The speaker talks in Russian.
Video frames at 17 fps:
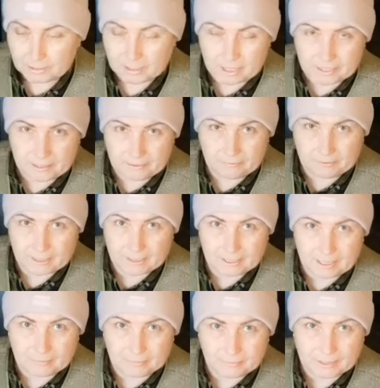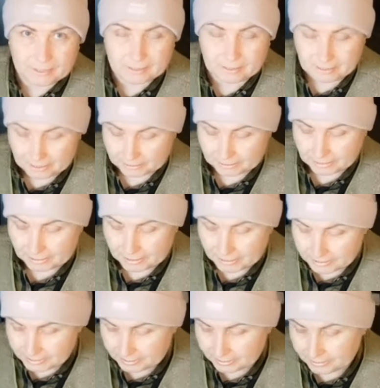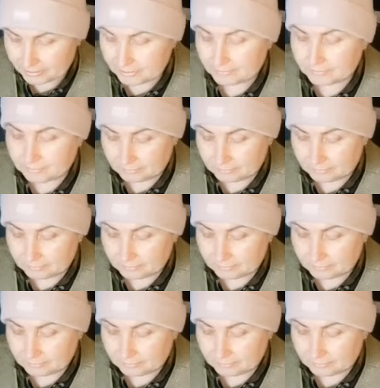Никаким врагам нас не одолеть.